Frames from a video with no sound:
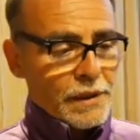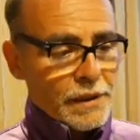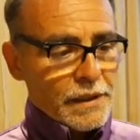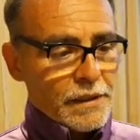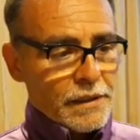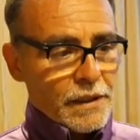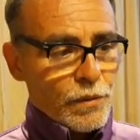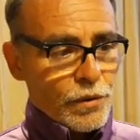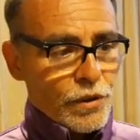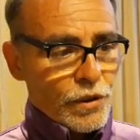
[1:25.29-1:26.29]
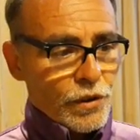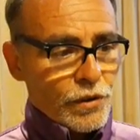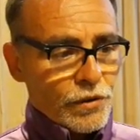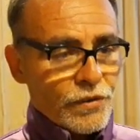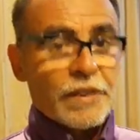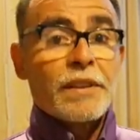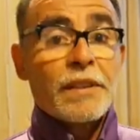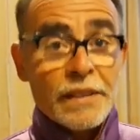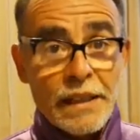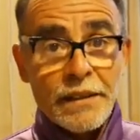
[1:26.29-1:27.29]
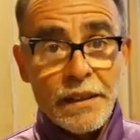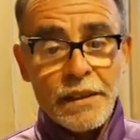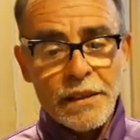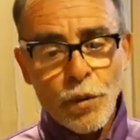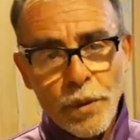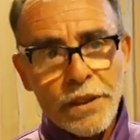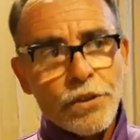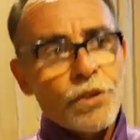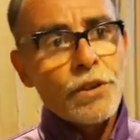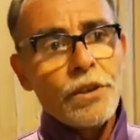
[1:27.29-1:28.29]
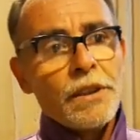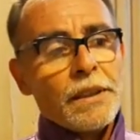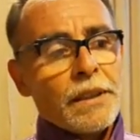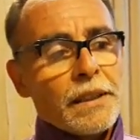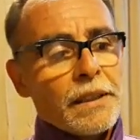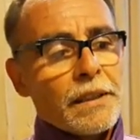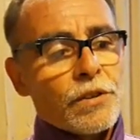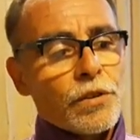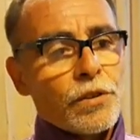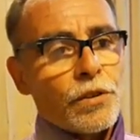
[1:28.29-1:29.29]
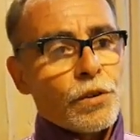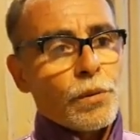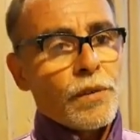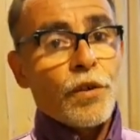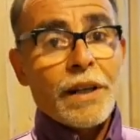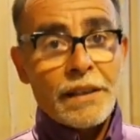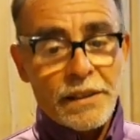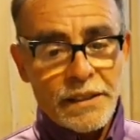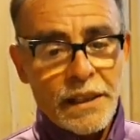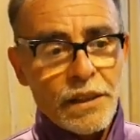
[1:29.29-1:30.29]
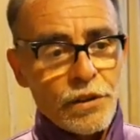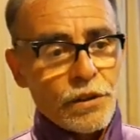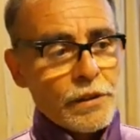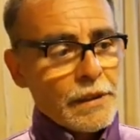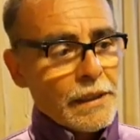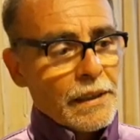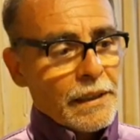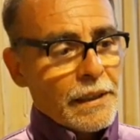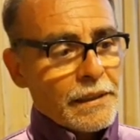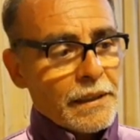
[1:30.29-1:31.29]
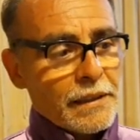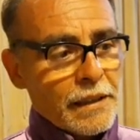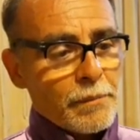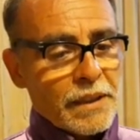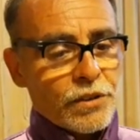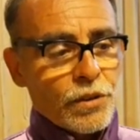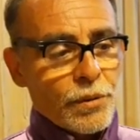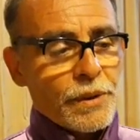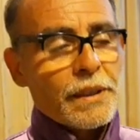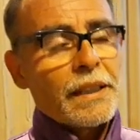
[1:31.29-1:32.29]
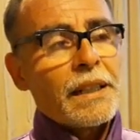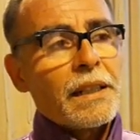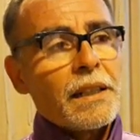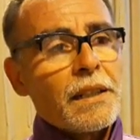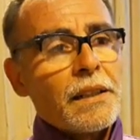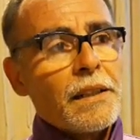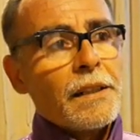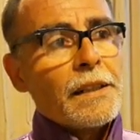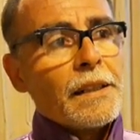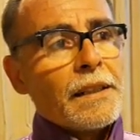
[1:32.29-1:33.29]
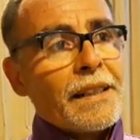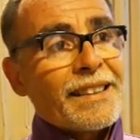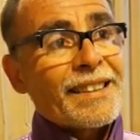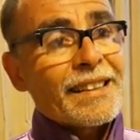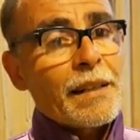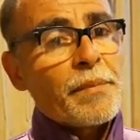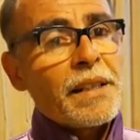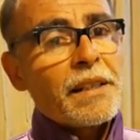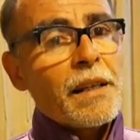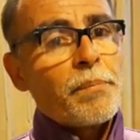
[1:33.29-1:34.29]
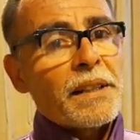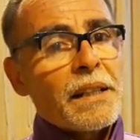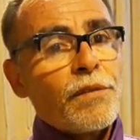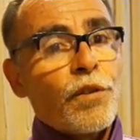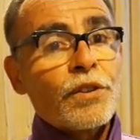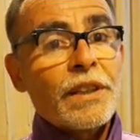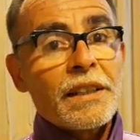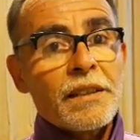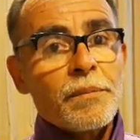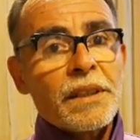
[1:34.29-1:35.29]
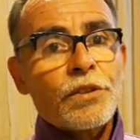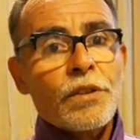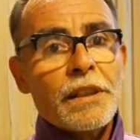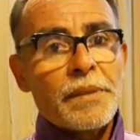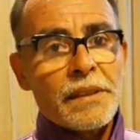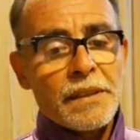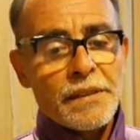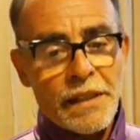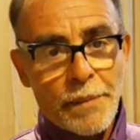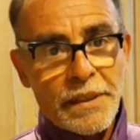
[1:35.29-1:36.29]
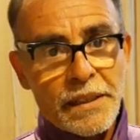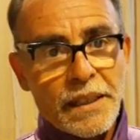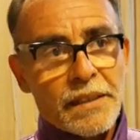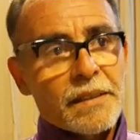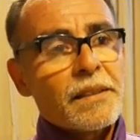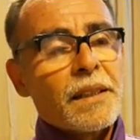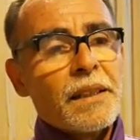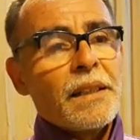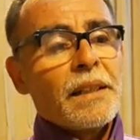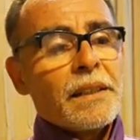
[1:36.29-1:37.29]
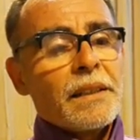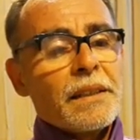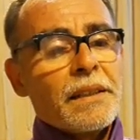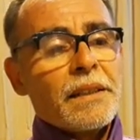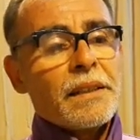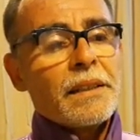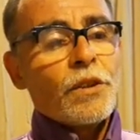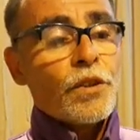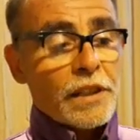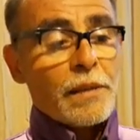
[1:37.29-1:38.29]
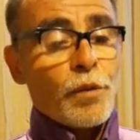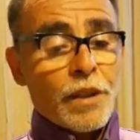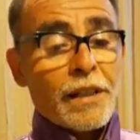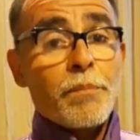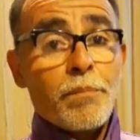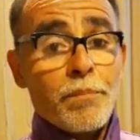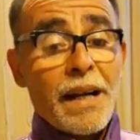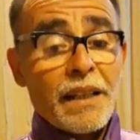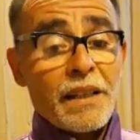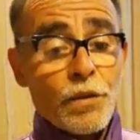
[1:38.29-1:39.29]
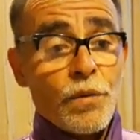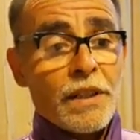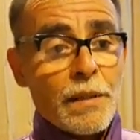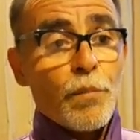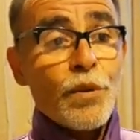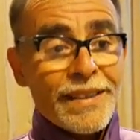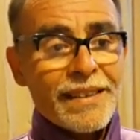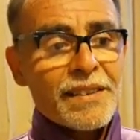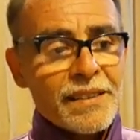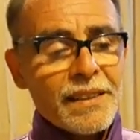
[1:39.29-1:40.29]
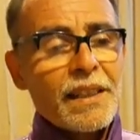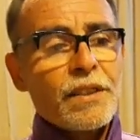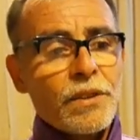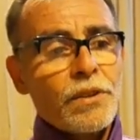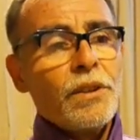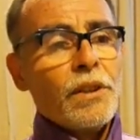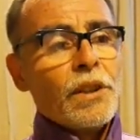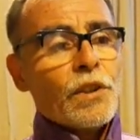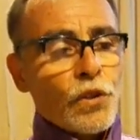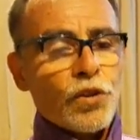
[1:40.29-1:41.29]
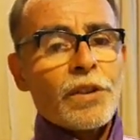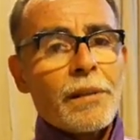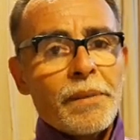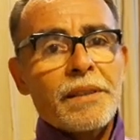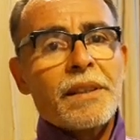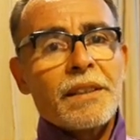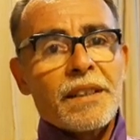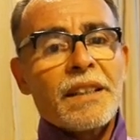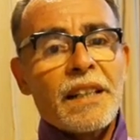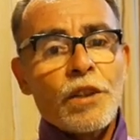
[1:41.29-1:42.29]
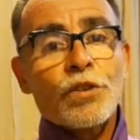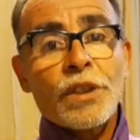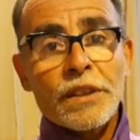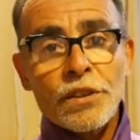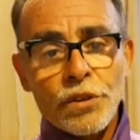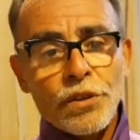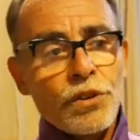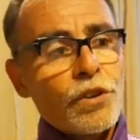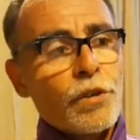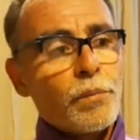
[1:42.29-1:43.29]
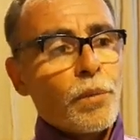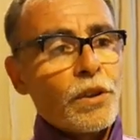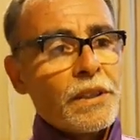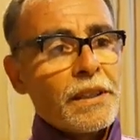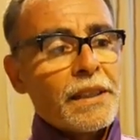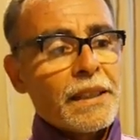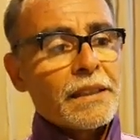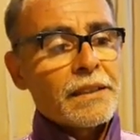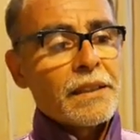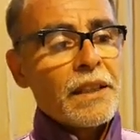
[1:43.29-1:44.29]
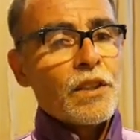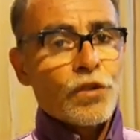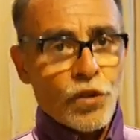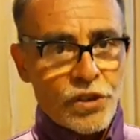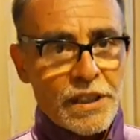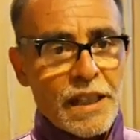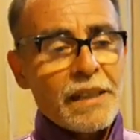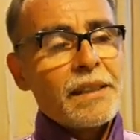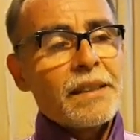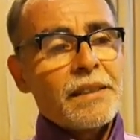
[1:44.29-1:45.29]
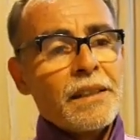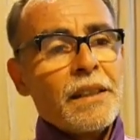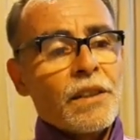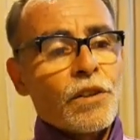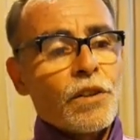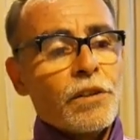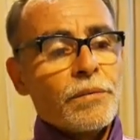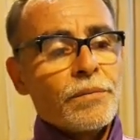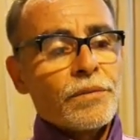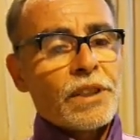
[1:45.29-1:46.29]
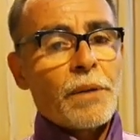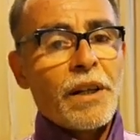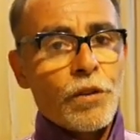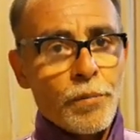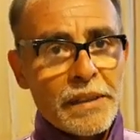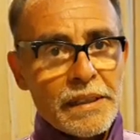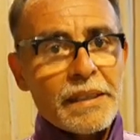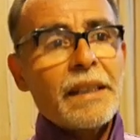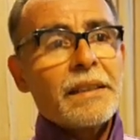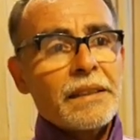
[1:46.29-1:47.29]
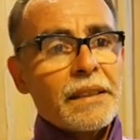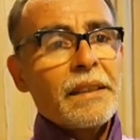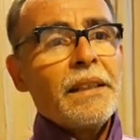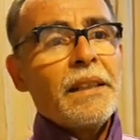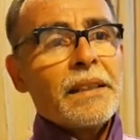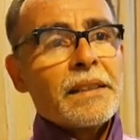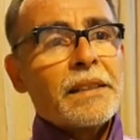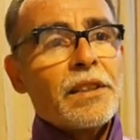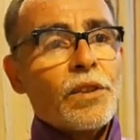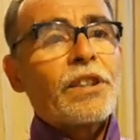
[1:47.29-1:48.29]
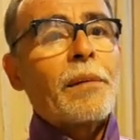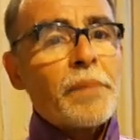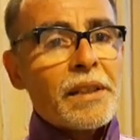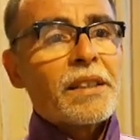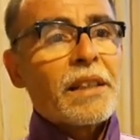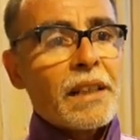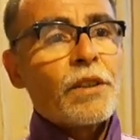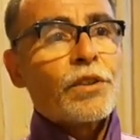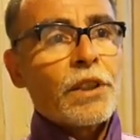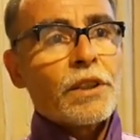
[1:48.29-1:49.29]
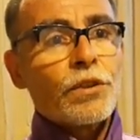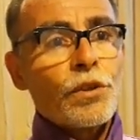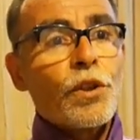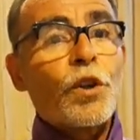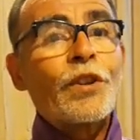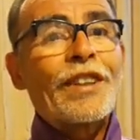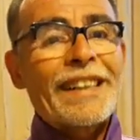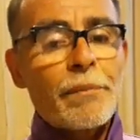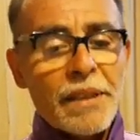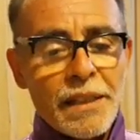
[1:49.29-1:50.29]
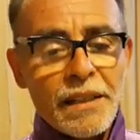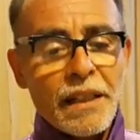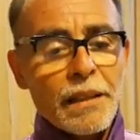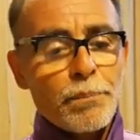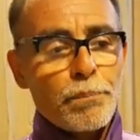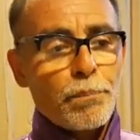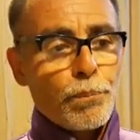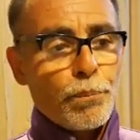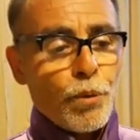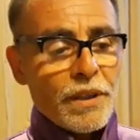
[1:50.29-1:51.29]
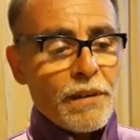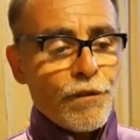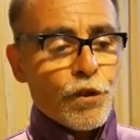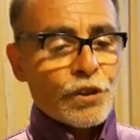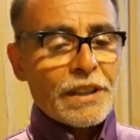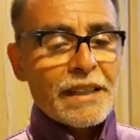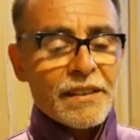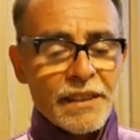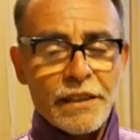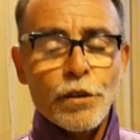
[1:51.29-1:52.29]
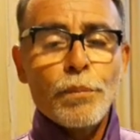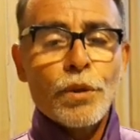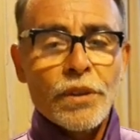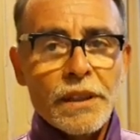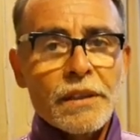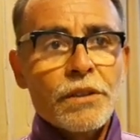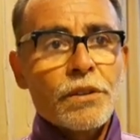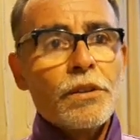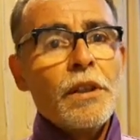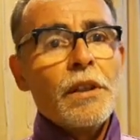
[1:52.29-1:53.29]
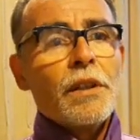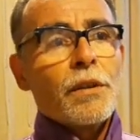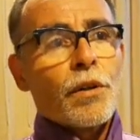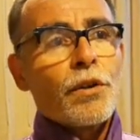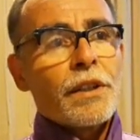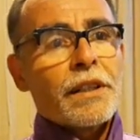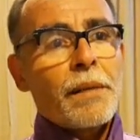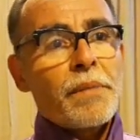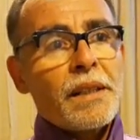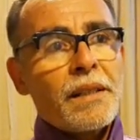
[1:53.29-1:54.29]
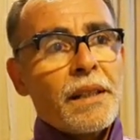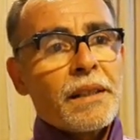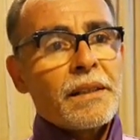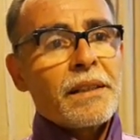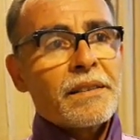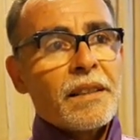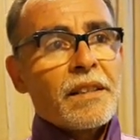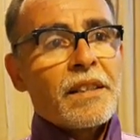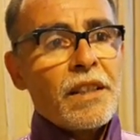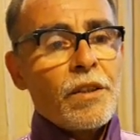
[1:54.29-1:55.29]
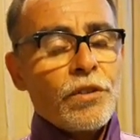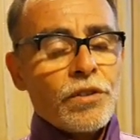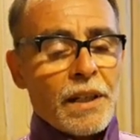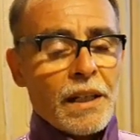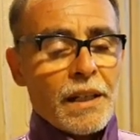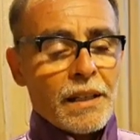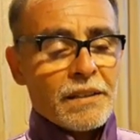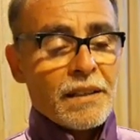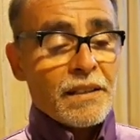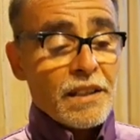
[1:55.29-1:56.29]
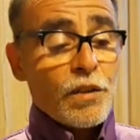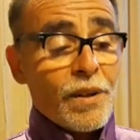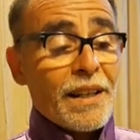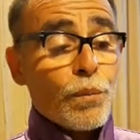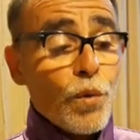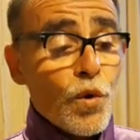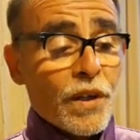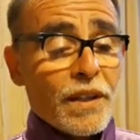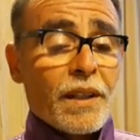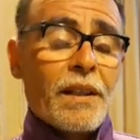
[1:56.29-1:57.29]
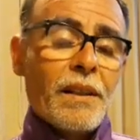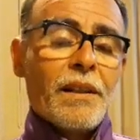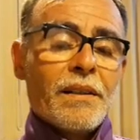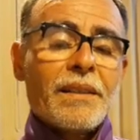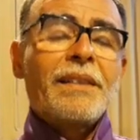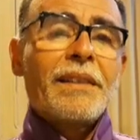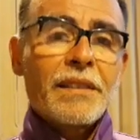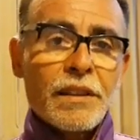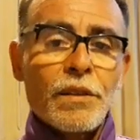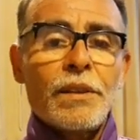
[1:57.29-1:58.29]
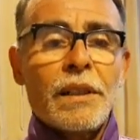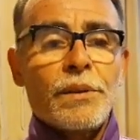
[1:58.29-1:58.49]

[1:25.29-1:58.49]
entre uno de los disertantes del encuentro, eh, yo estuve focalizado en el tema sobre las herramientas para el fortalecimiento de la, militancia. Y hoy creemos que es más que nunca muy necesario no solamente llegar a los territorios con políticas sociales, con trabajo militante, sino también llegar a los territorios con herramientas que puedan fortalecernos por dentro, con herramientas que den sentidos a, sentido a la búsqueda del sentido de la